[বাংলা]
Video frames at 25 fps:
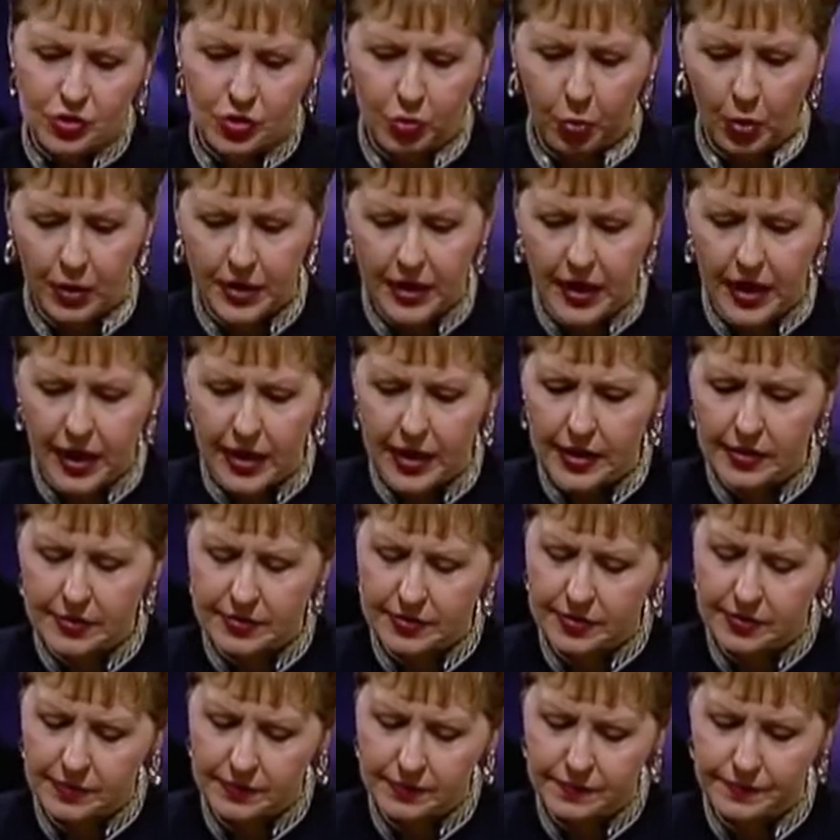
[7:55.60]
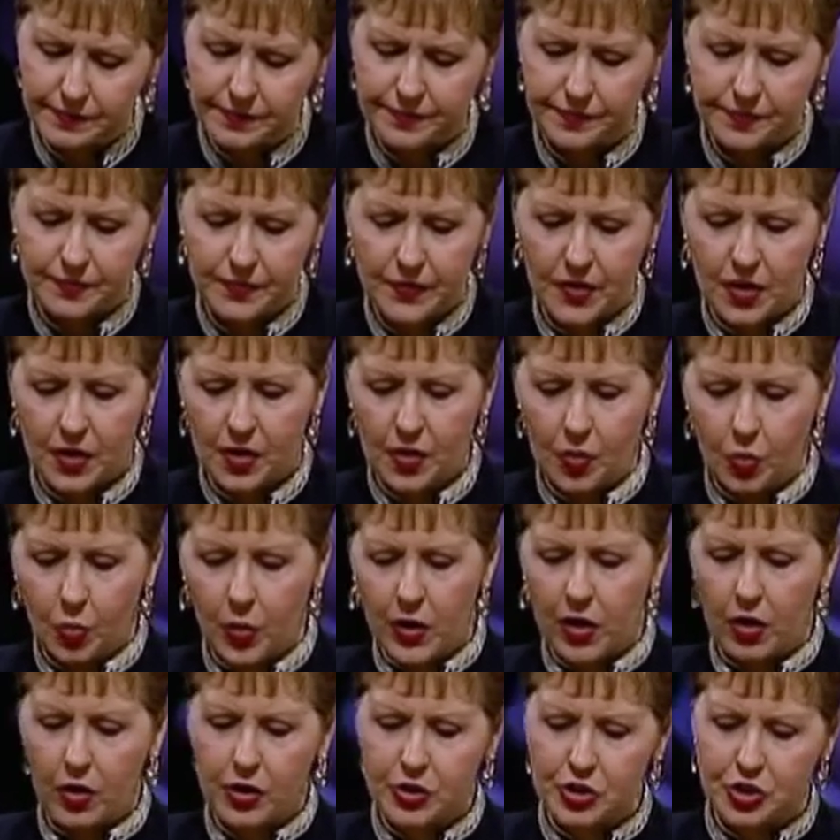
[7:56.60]
এটা রয়েছে
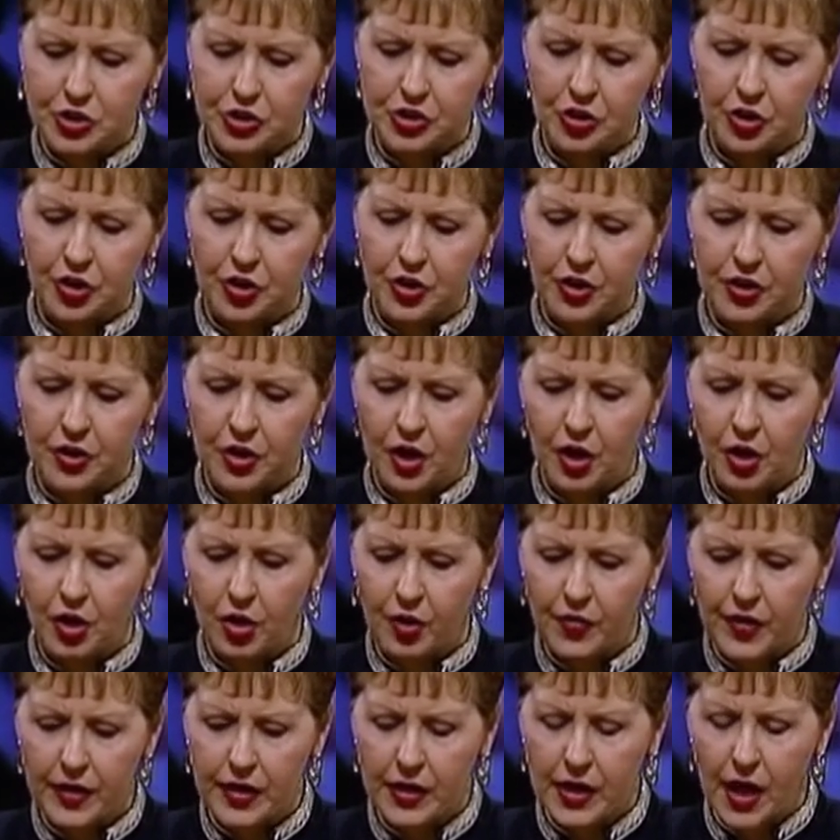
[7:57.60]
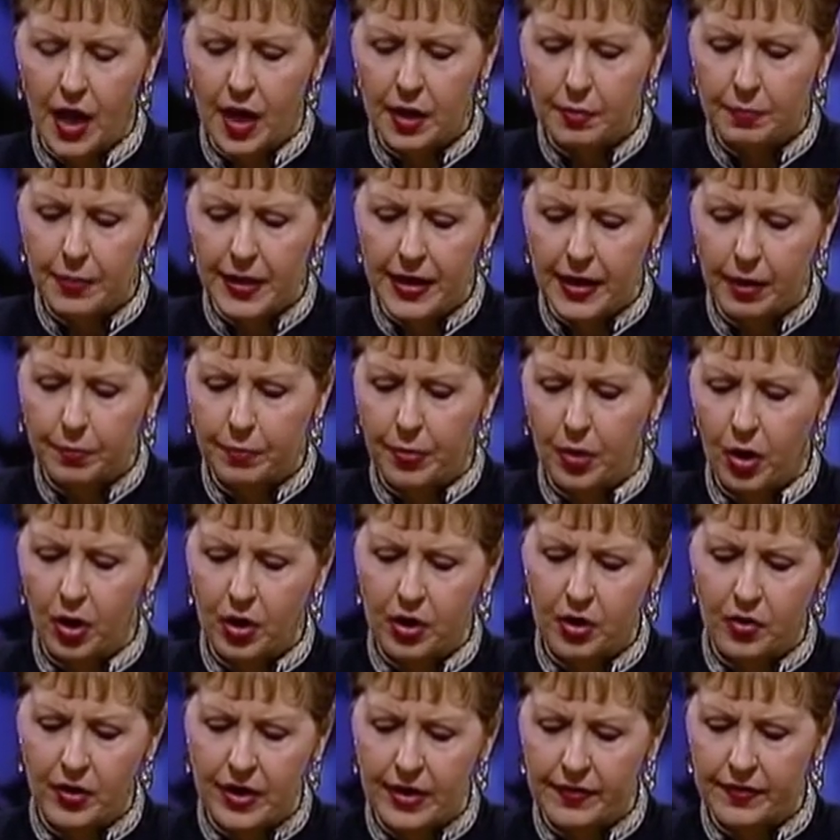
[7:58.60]
আমরা নিশ্চিতভাবে জানি প্রভু তাদের
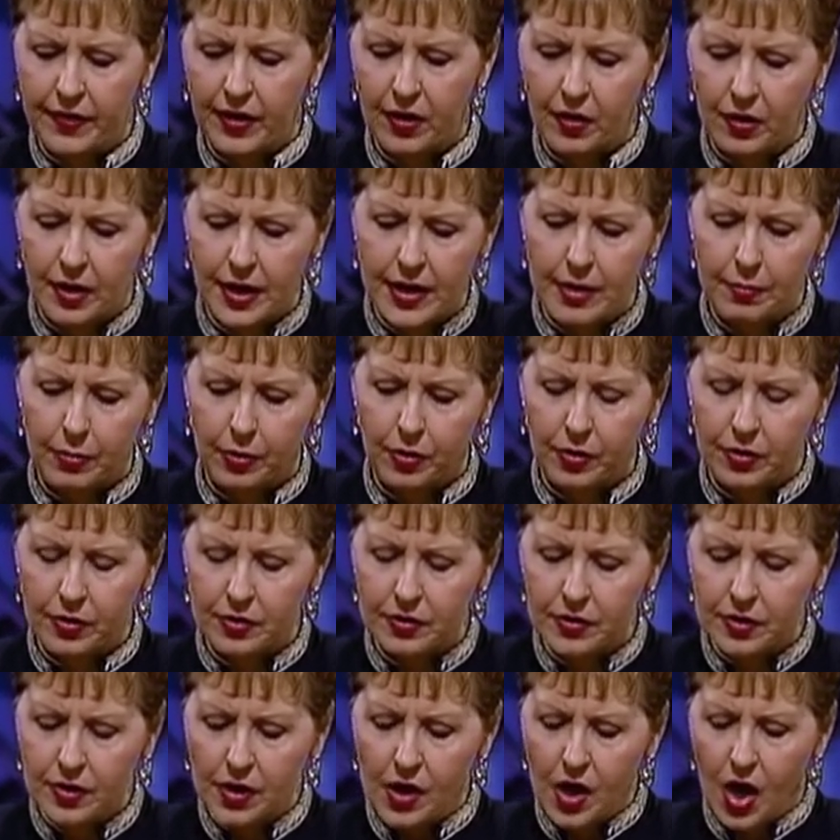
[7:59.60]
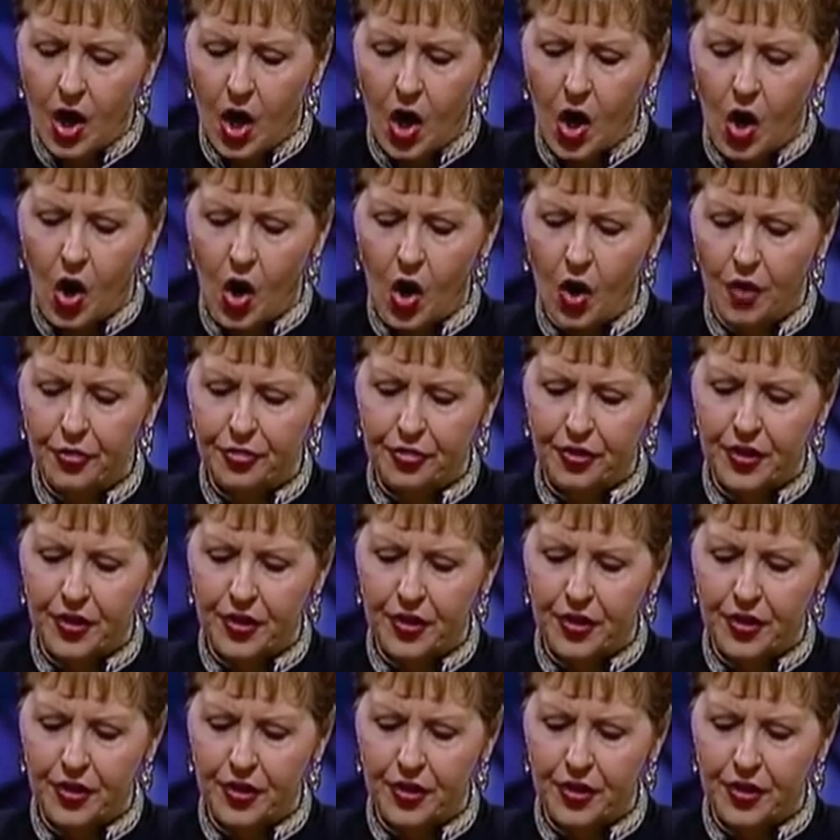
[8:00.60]
পরিশ্রমের সাথী হিসেবে তাদের